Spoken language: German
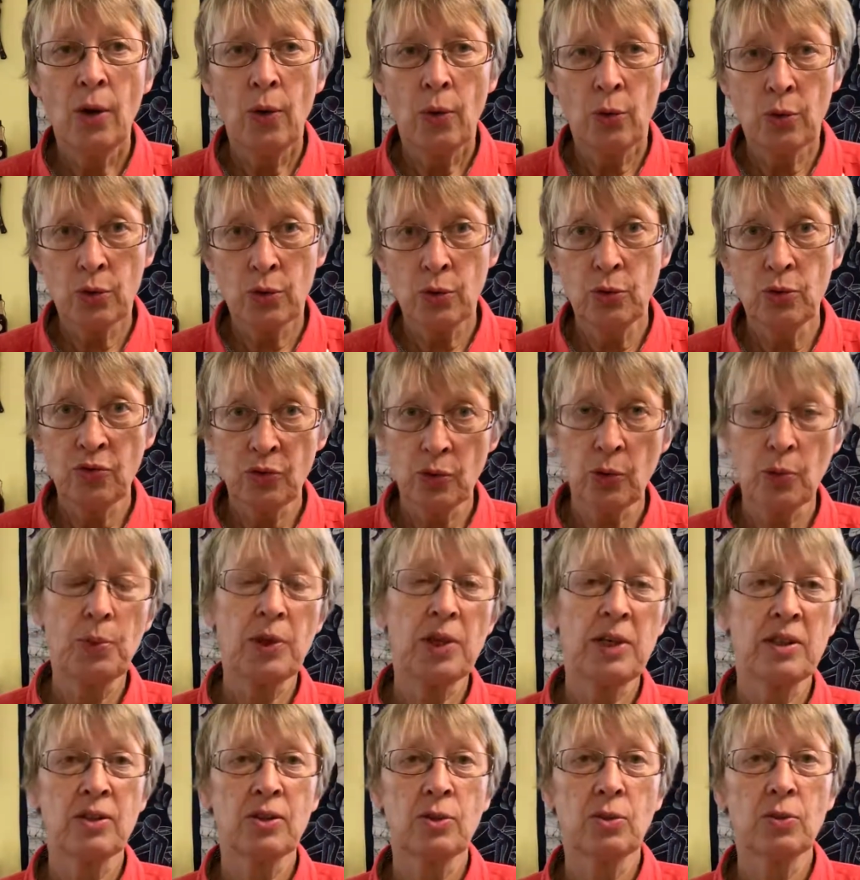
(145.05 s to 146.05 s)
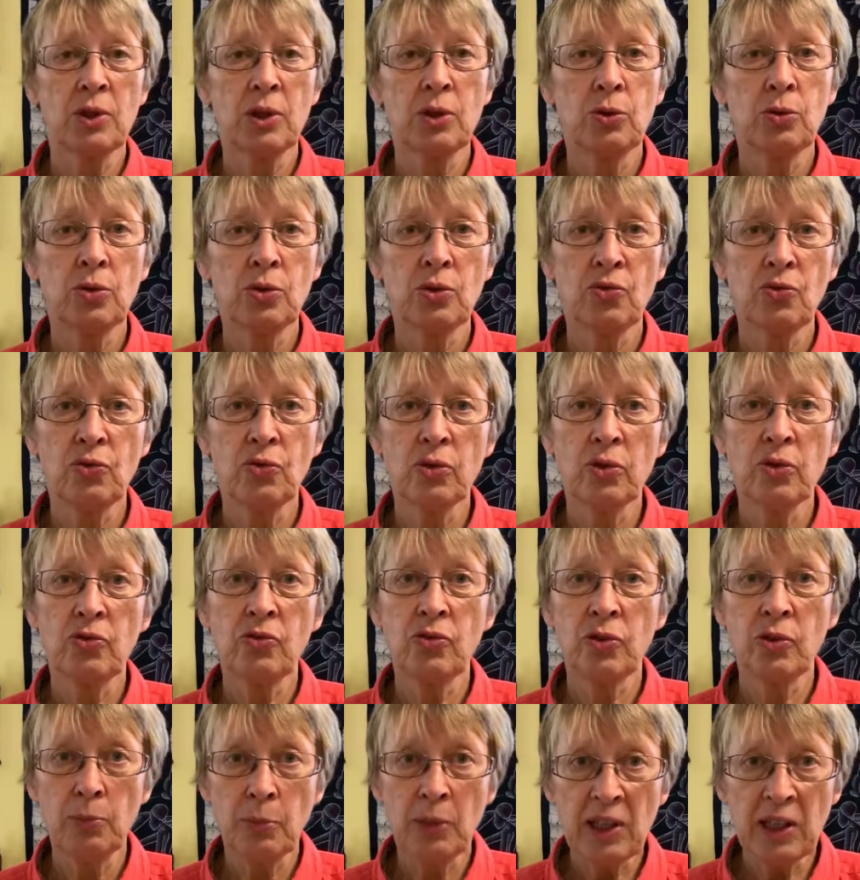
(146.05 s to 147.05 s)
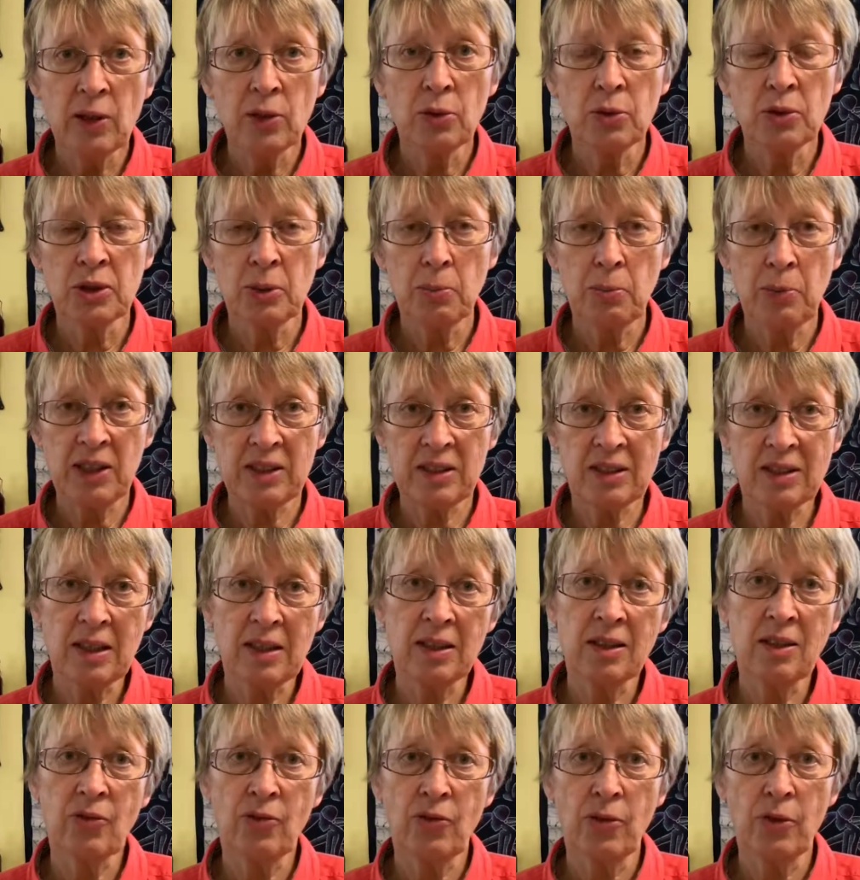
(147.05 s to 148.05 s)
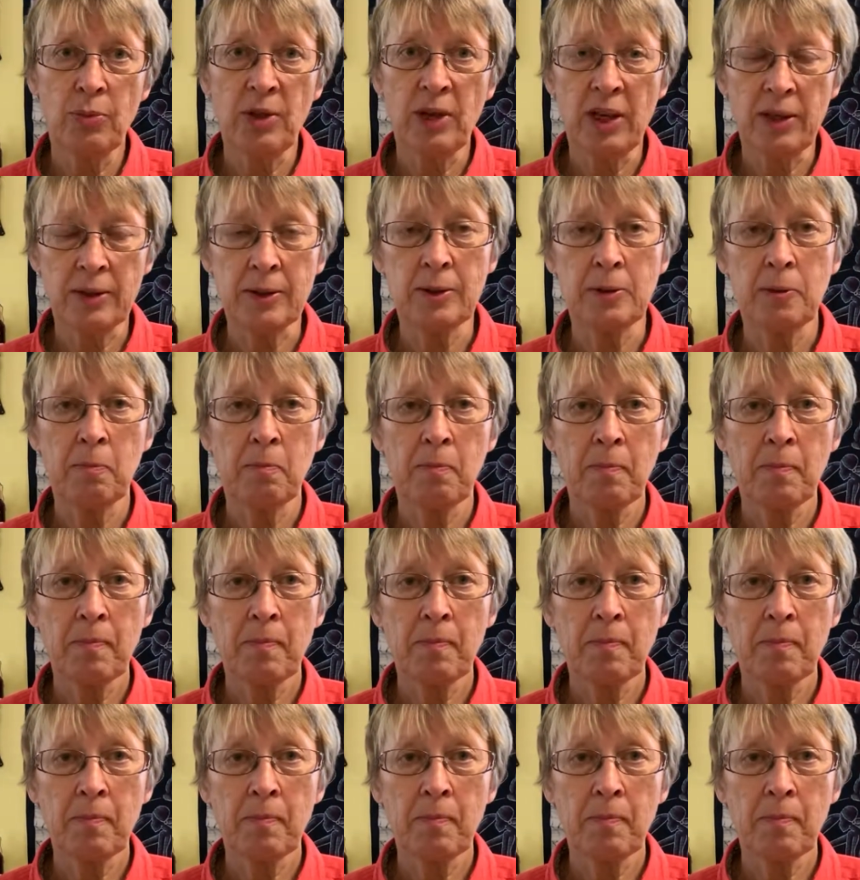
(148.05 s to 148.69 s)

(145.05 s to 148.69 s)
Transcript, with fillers: und Hüftoperationen durchführen für mittellose Patienten vom Land.